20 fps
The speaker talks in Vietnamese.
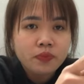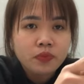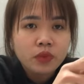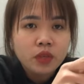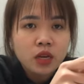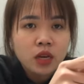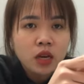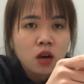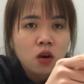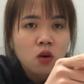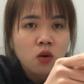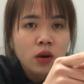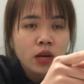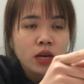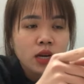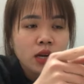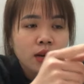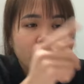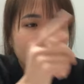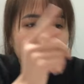Đấy, hầu hết
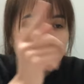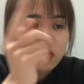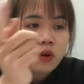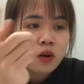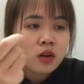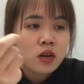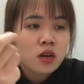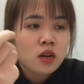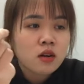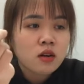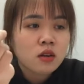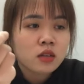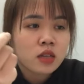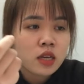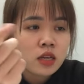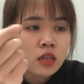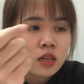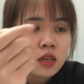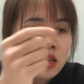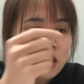là các bạn ngọc rất là ưa
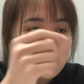thích